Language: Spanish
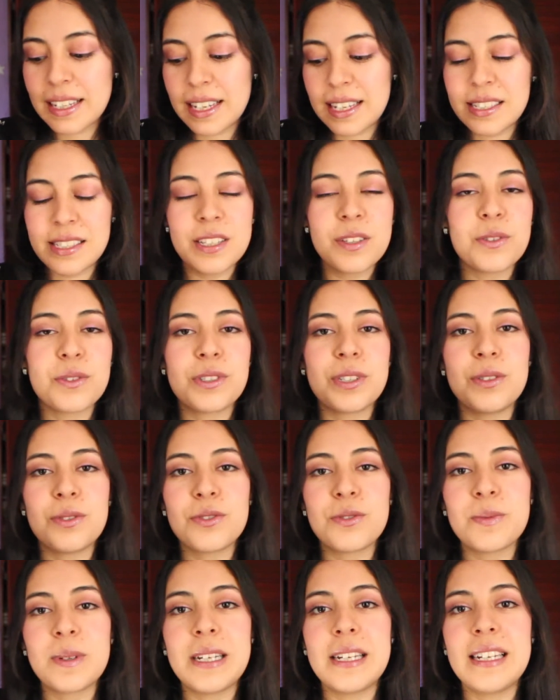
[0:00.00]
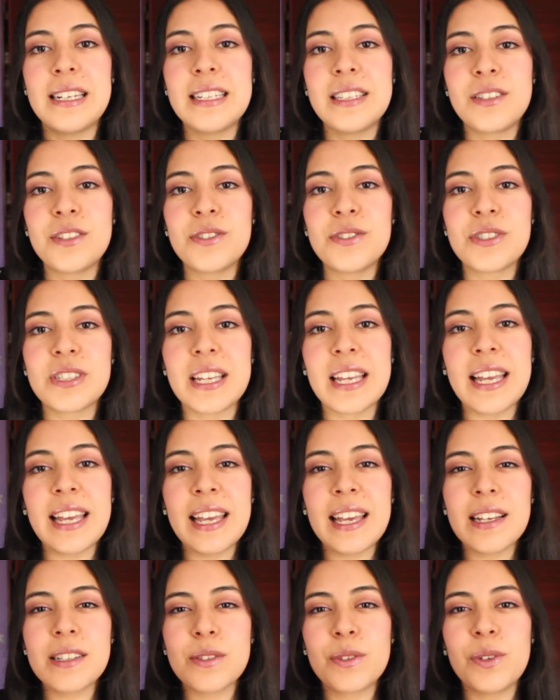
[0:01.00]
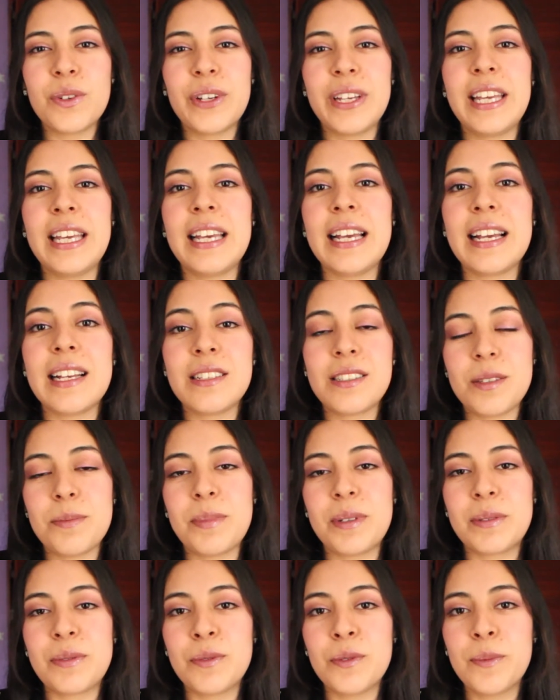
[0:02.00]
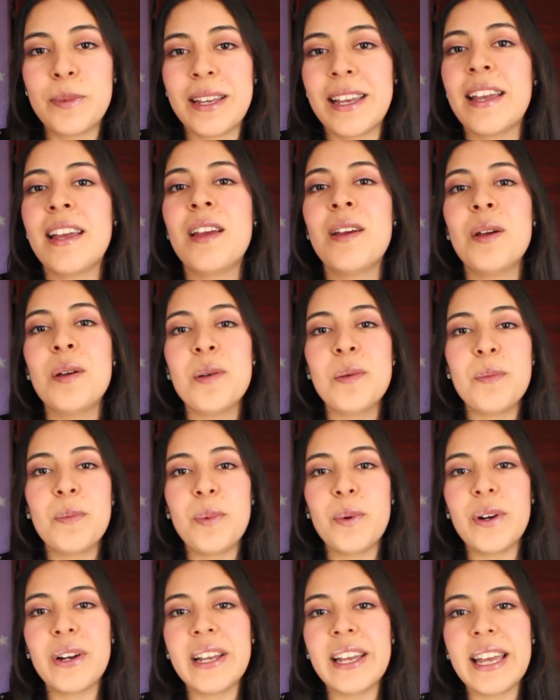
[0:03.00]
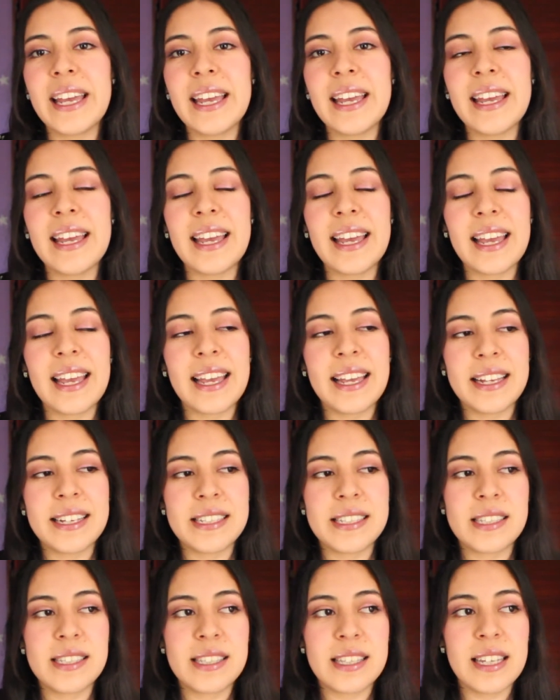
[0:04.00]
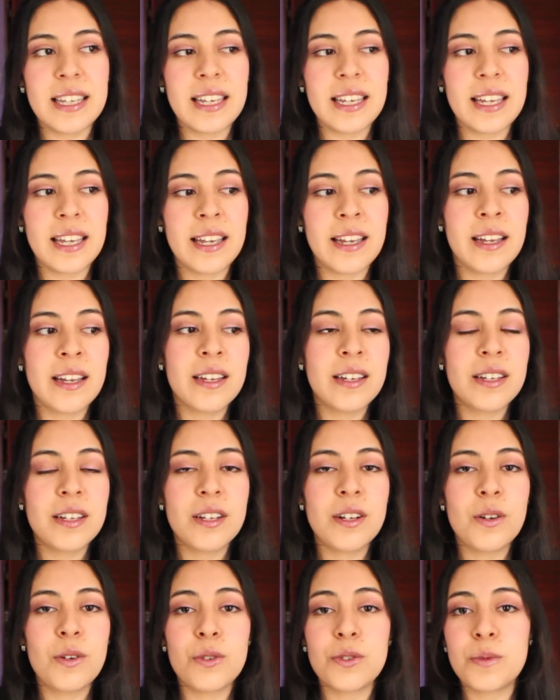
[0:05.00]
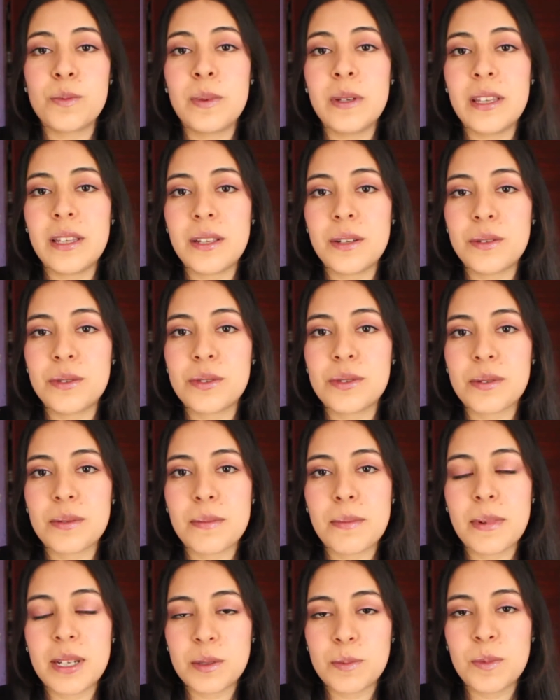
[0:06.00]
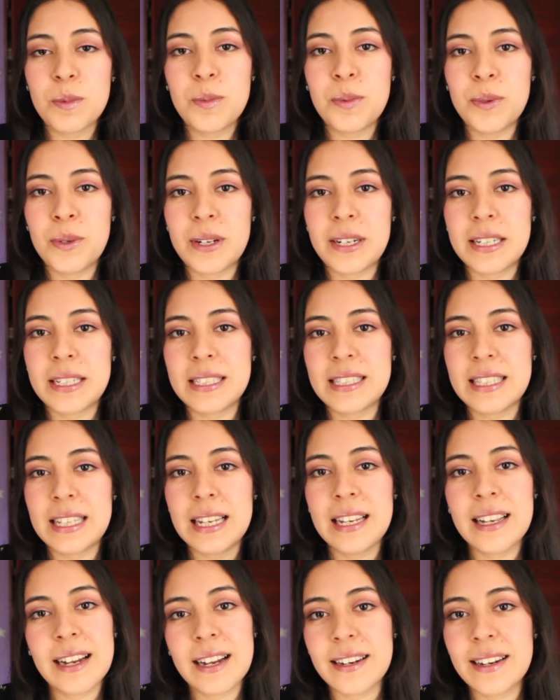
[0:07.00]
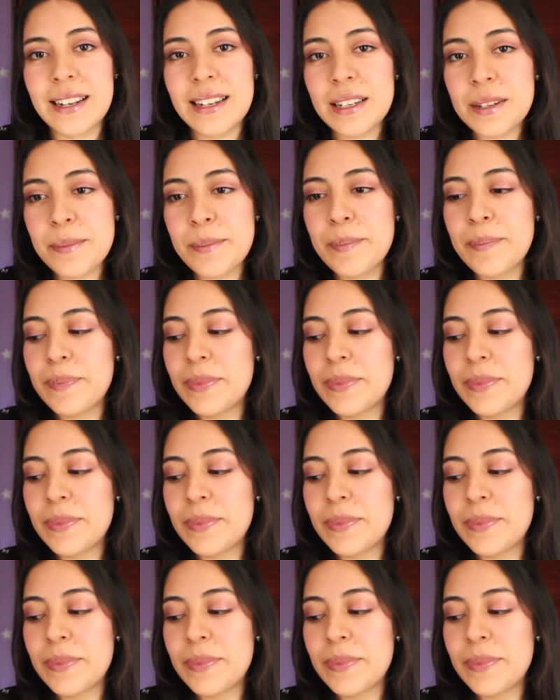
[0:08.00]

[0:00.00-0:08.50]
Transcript: Es de 200 mililitros y escogí este perfume porque es de los videos más populares del canal.